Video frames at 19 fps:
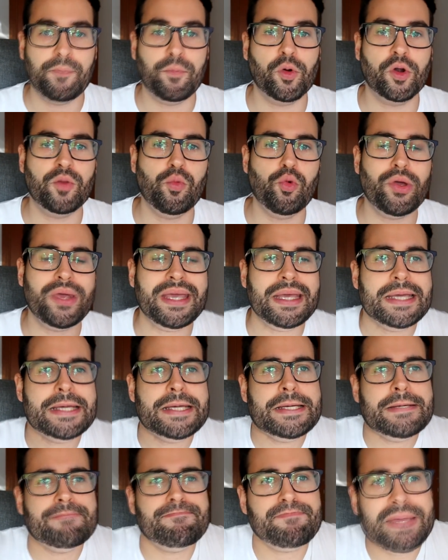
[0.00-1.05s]
por muy
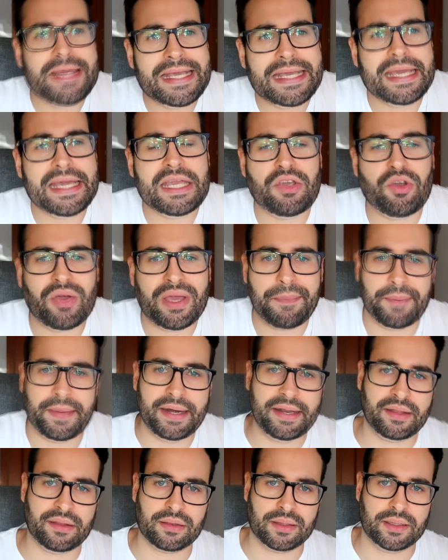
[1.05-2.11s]
pequeño que
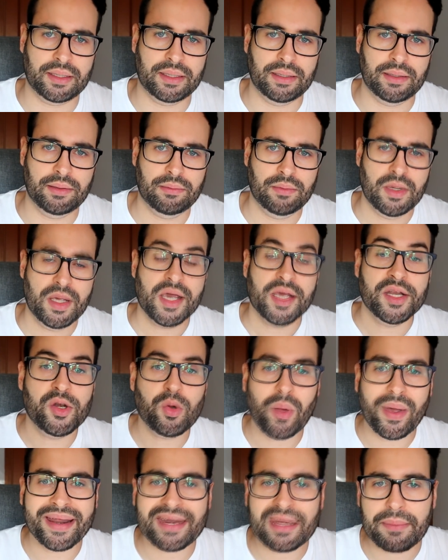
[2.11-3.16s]
parezca
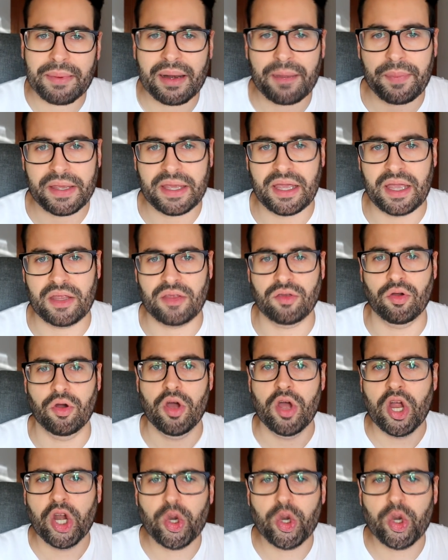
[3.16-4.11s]
No hay rival pequeño,